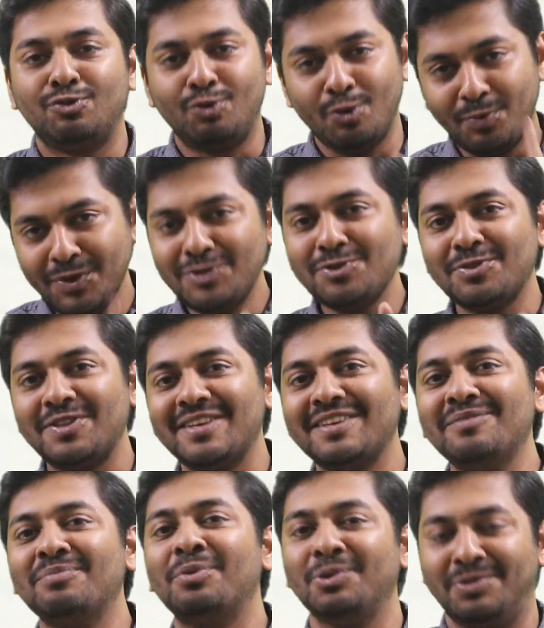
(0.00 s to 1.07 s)
তুমি যদি
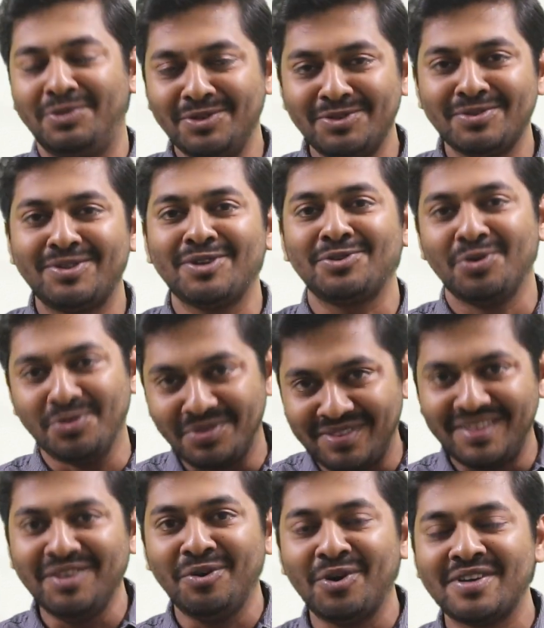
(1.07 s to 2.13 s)
ভর্তিযোদ্ধা
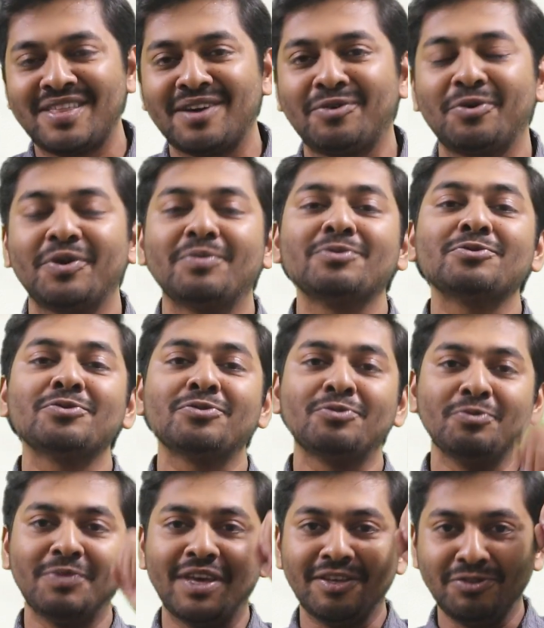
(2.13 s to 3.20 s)
সত্যি হয়ে থাকো এবং যদি
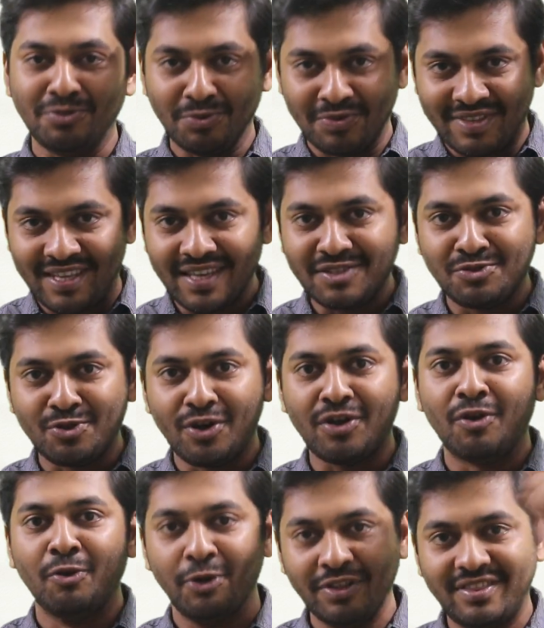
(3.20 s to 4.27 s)
তুমি এই যুদ্ধে জয়
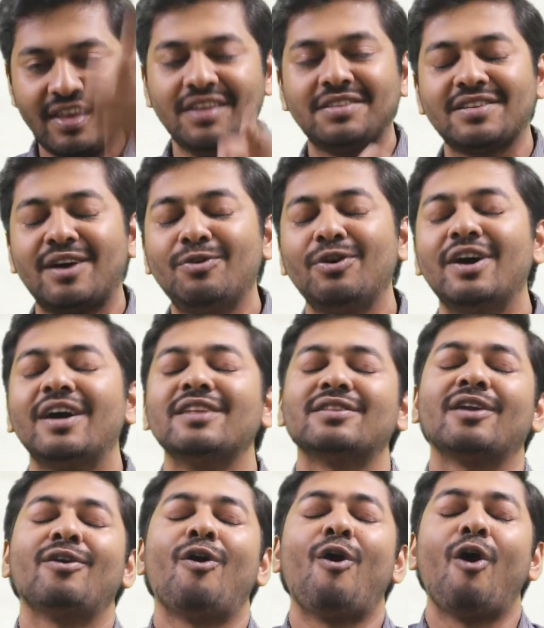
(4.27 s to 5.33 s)
হইতেই চাও
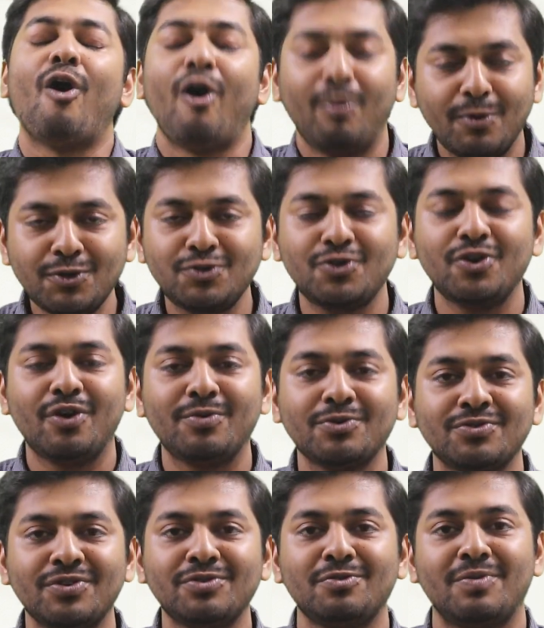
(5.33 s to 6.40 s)
তাহলে অবশ্যই
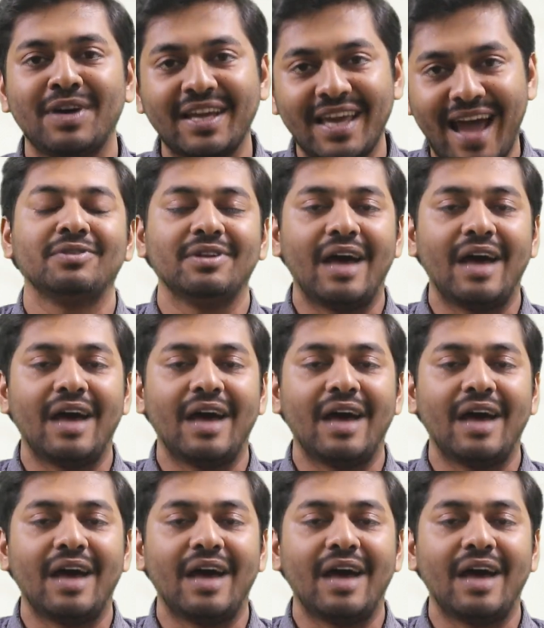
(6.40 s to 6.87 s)
অবশ্যই তোমাকে